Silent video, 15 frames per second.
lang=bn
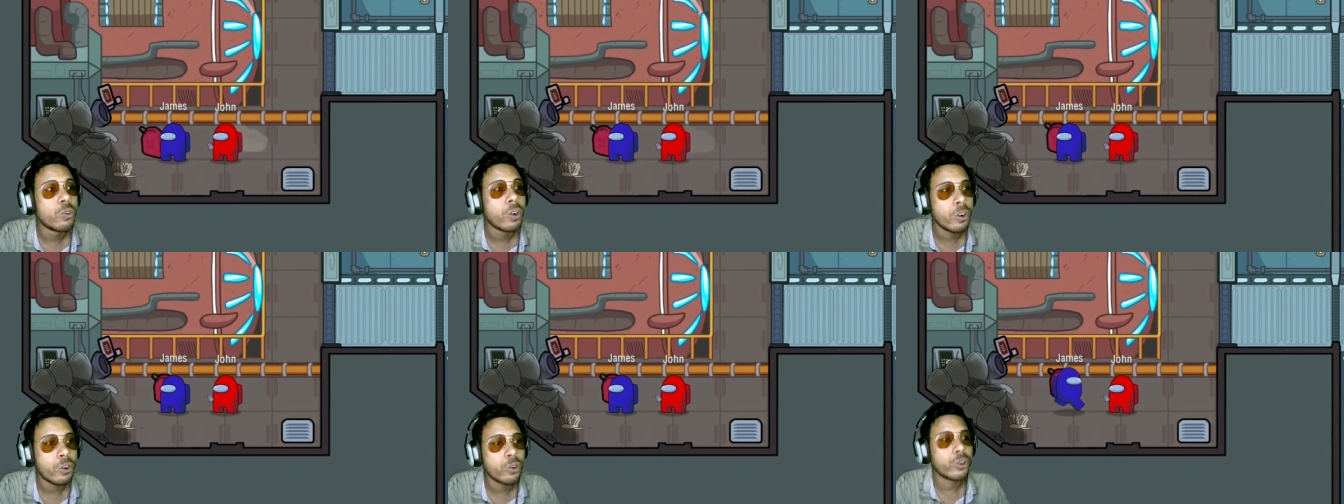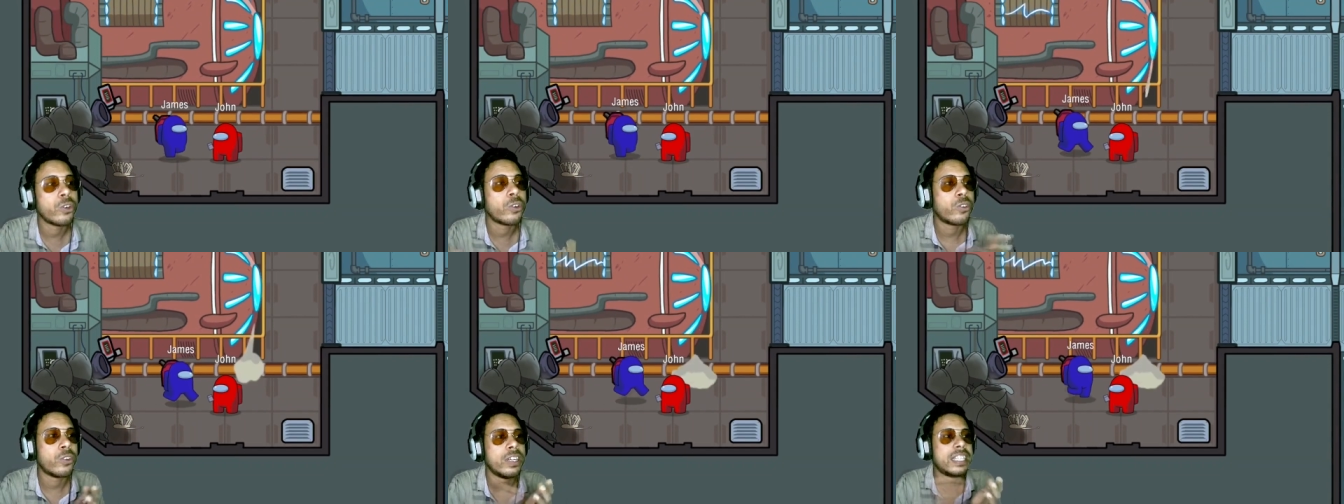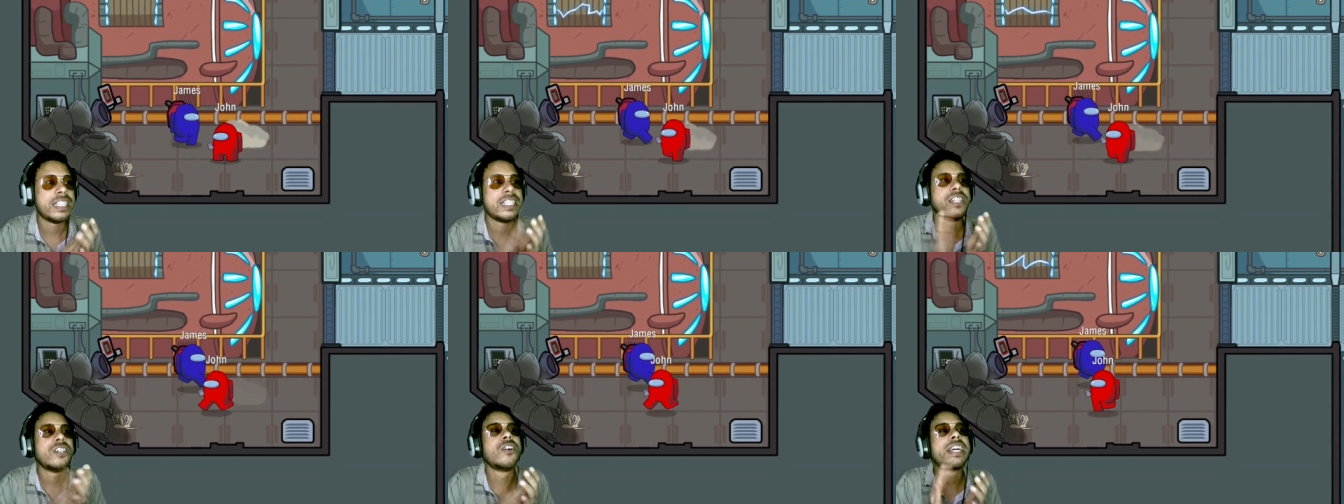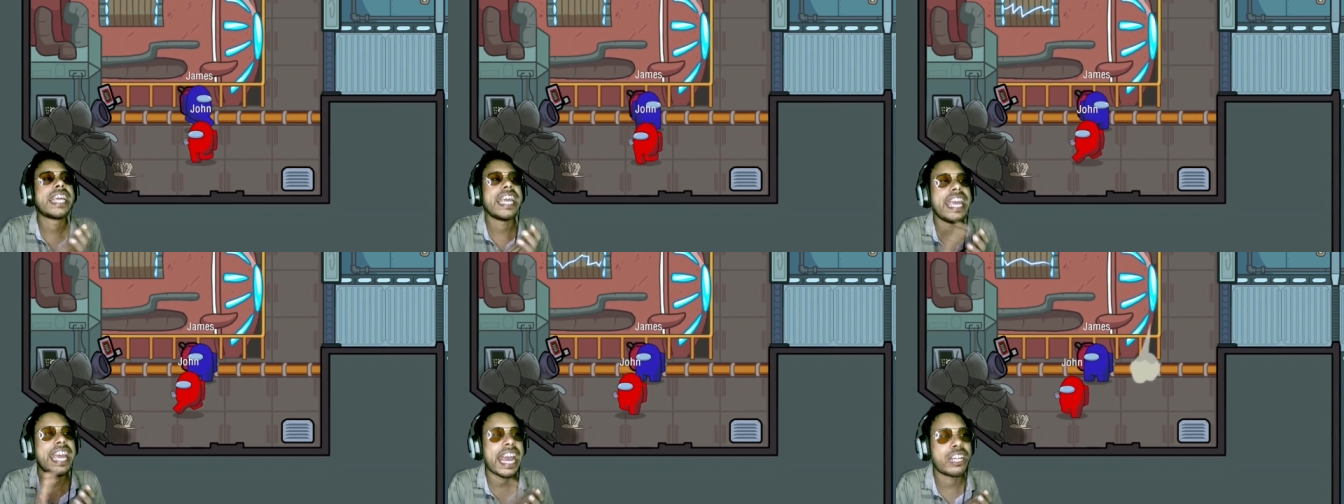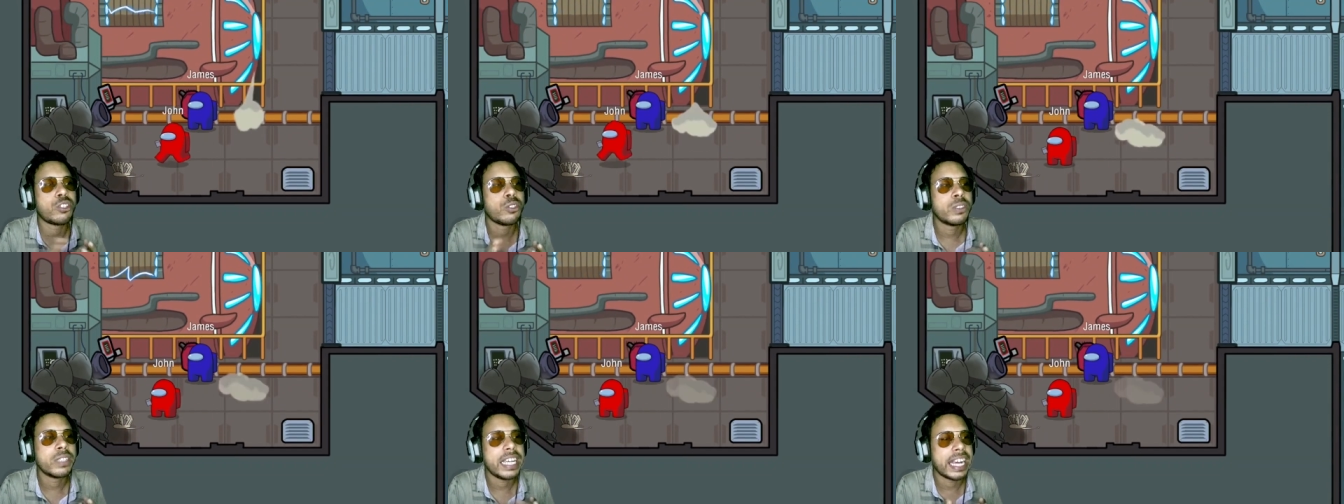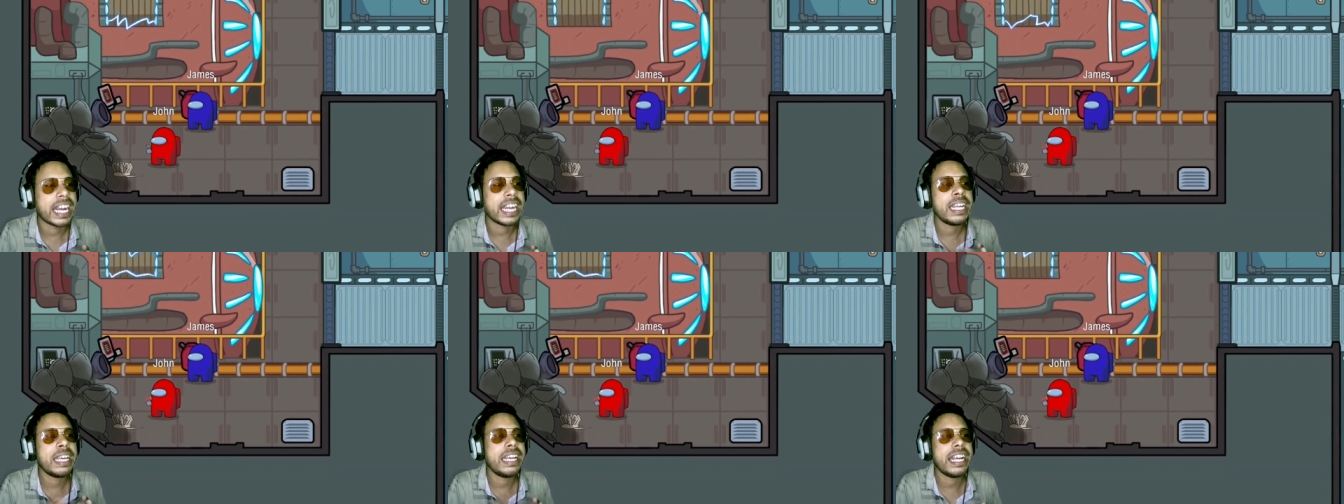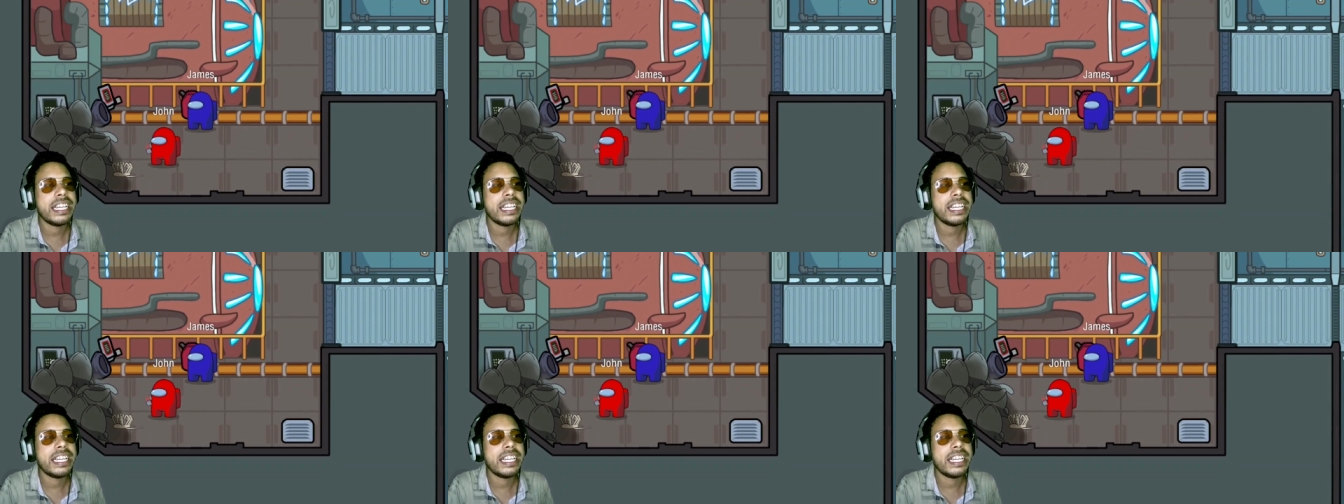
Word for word: ও ওকে একজন এখানে